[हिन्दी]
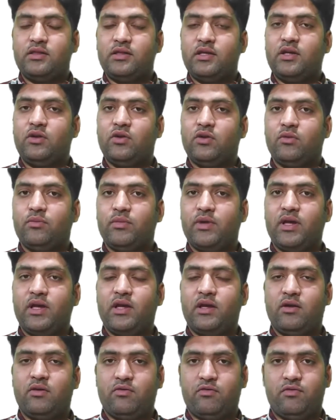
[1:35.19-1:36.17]
तीनों
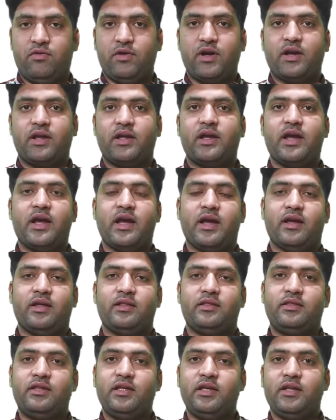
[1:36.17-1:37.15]
में फ़र्क है
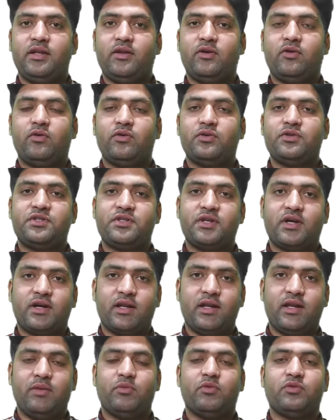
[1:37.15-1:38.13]
तीनों
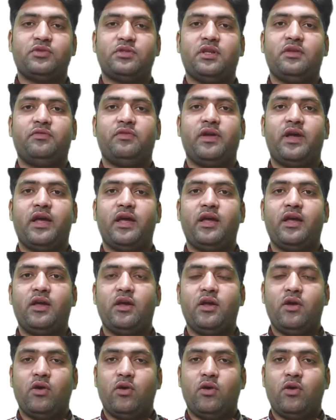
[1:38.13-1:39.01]
शक्लें मुख्तलिफ हैं